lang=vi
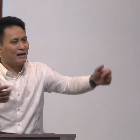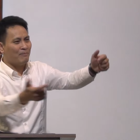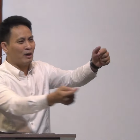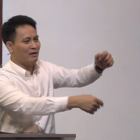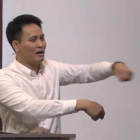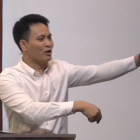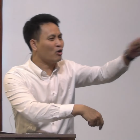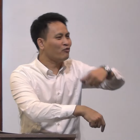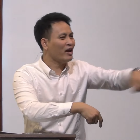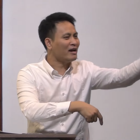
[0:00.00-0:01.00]
không thì cầm
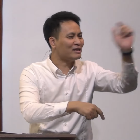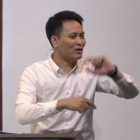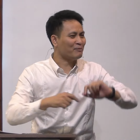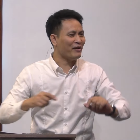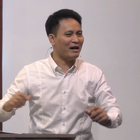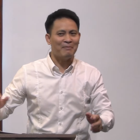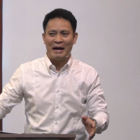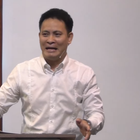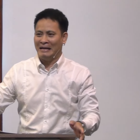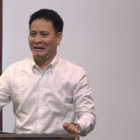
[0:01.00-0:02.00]
bật lửa đốt vía đi cho
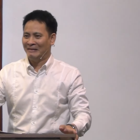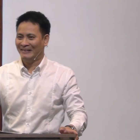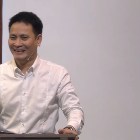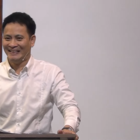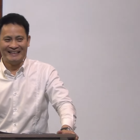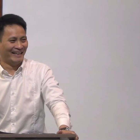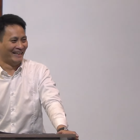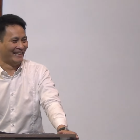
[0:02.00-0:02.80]
nó vía nó bay đi